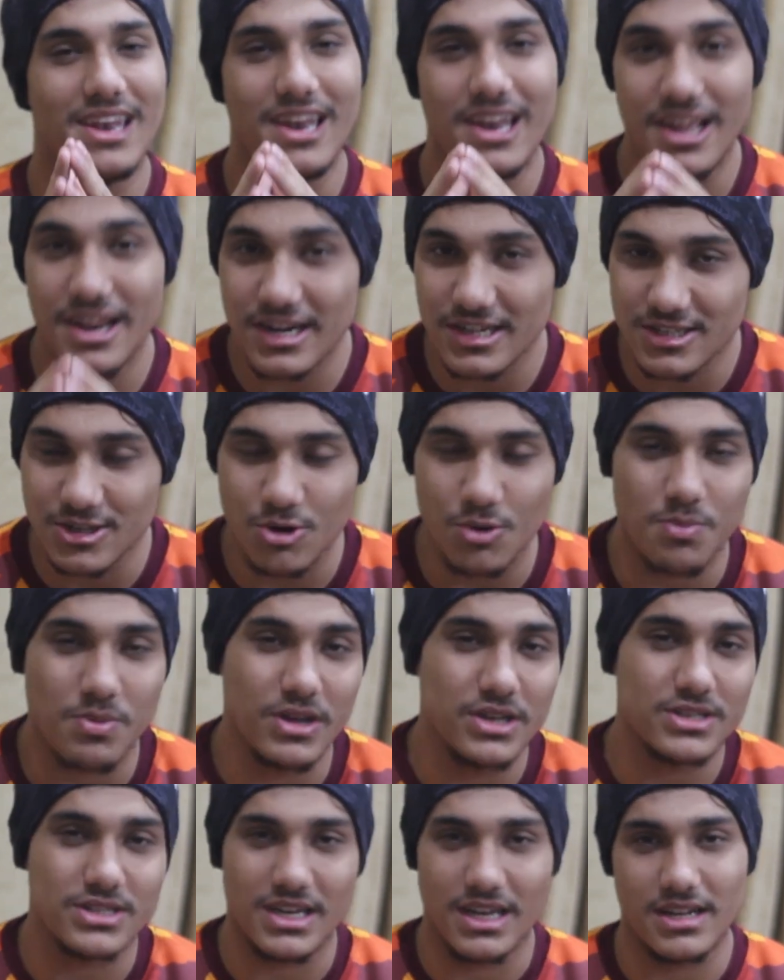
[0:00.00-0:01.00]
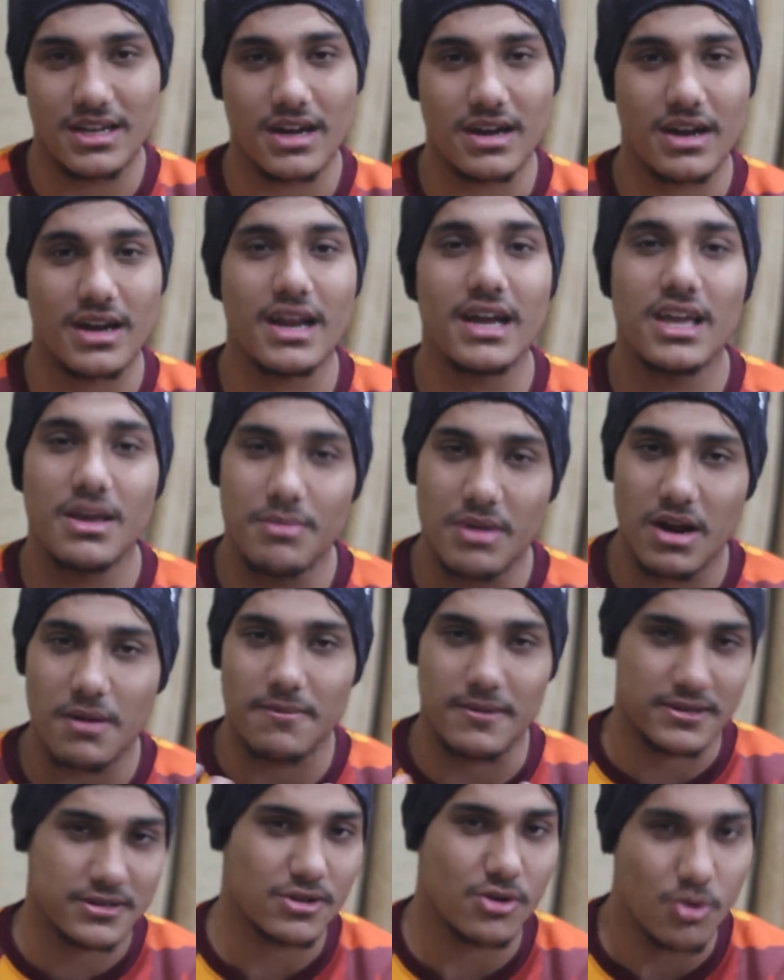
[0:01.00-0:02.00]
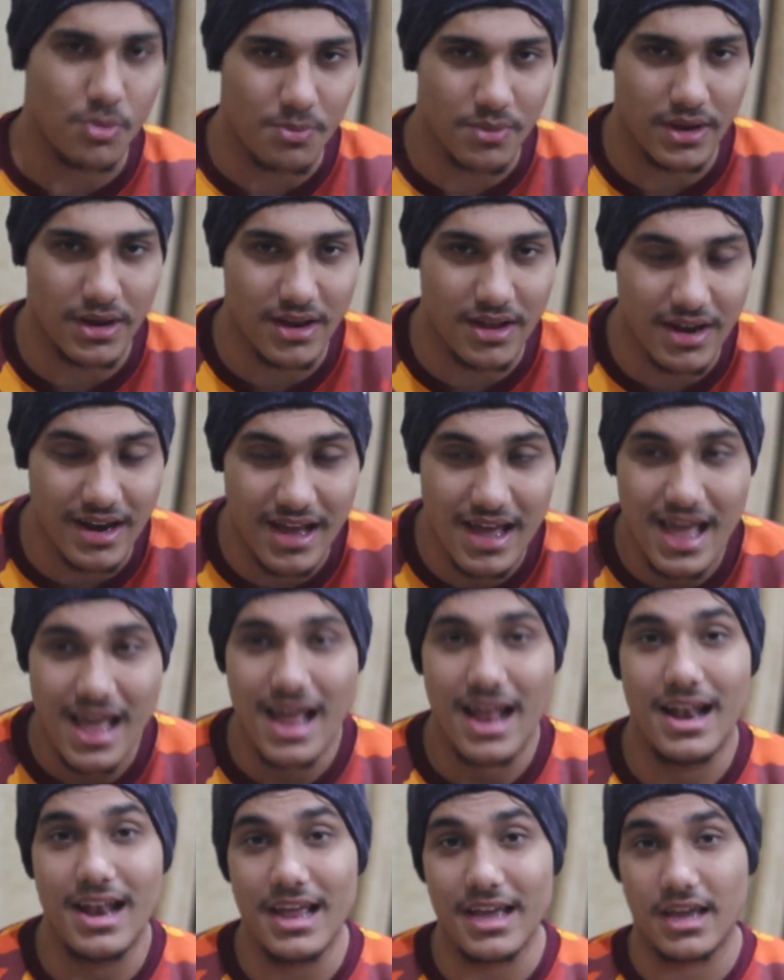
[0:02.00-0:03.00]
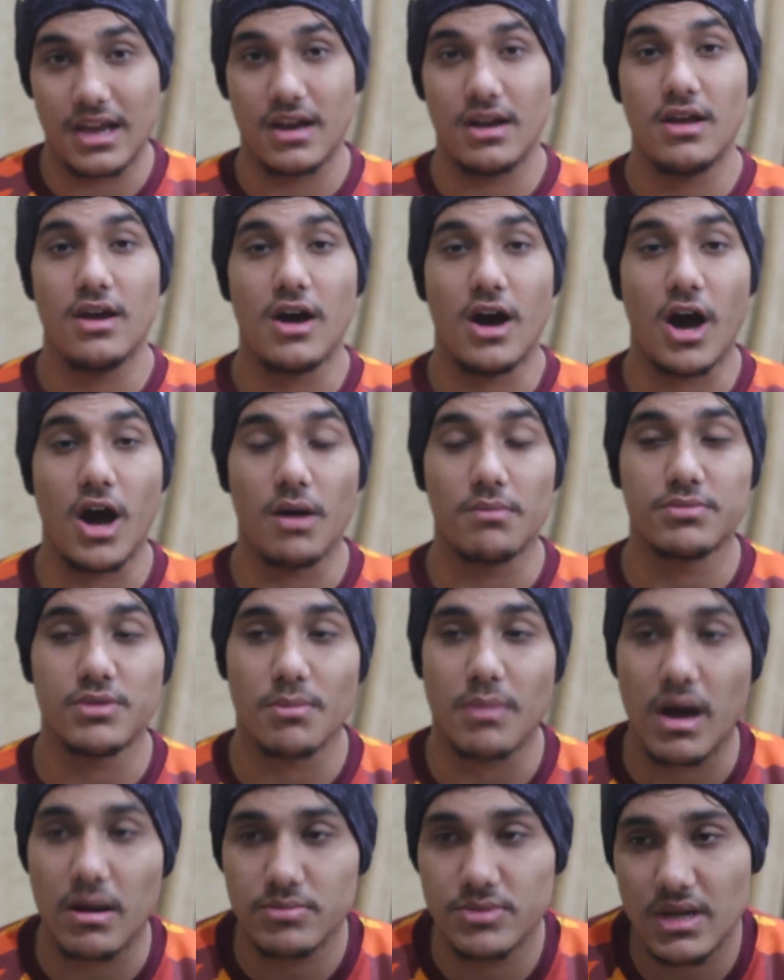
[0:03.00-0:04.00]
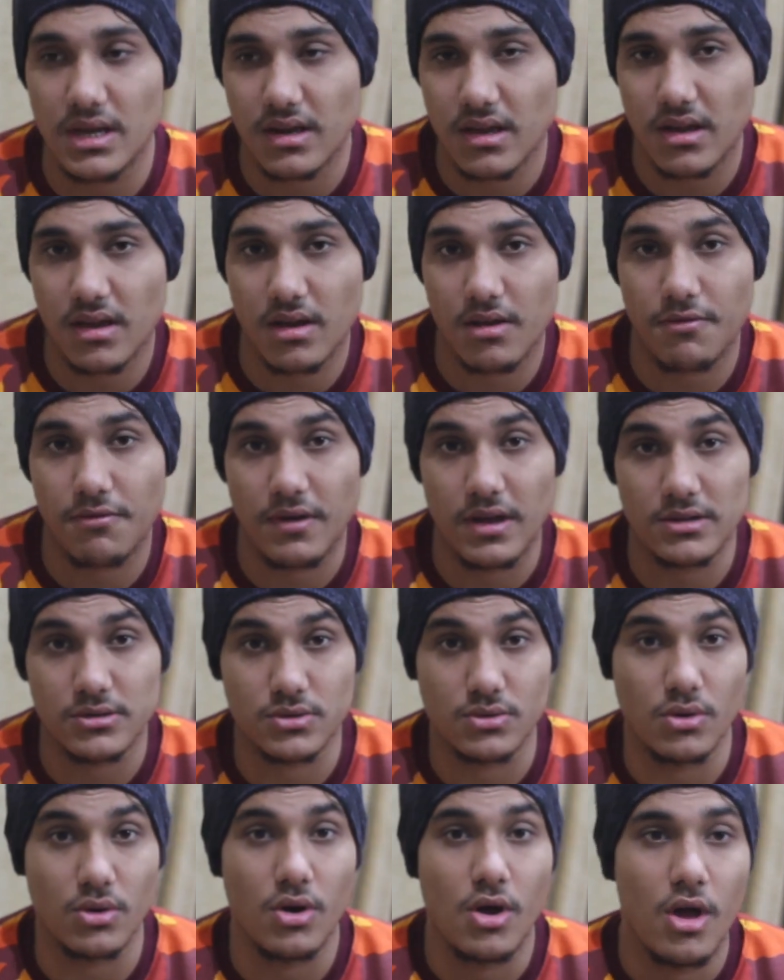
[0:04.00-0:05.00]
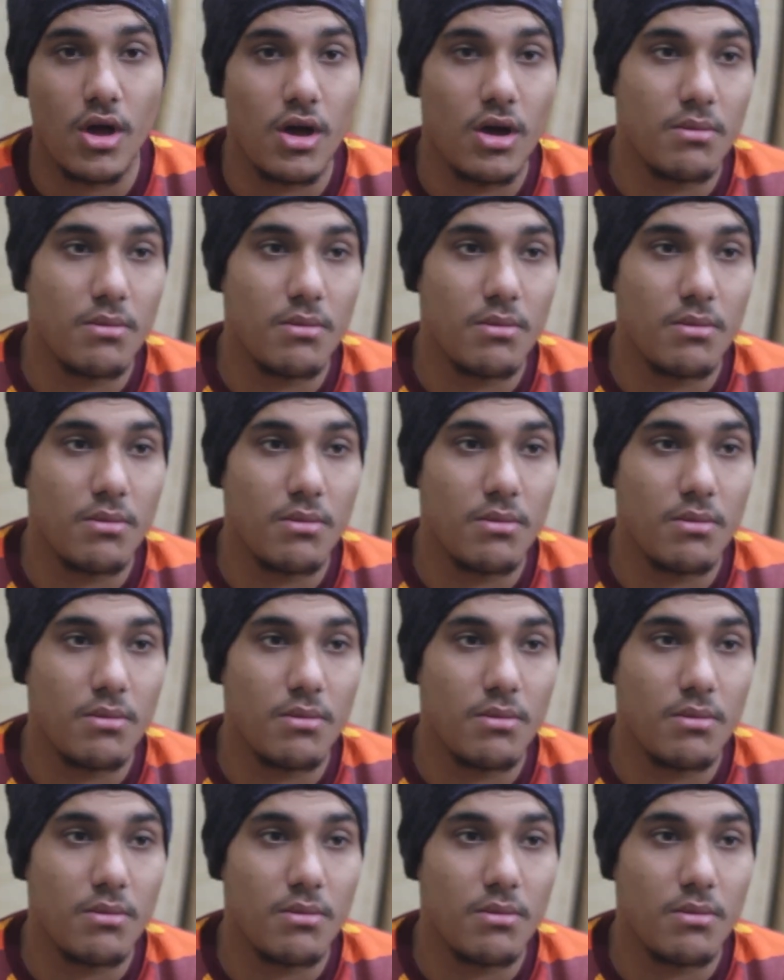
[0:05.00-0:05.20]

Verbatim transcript: लिरिक्स को प्लीज़ चेंज ना करना ये मेरा पर्सनल ओपिनियन है लेकिन आप तमाम चैनके के फैंस को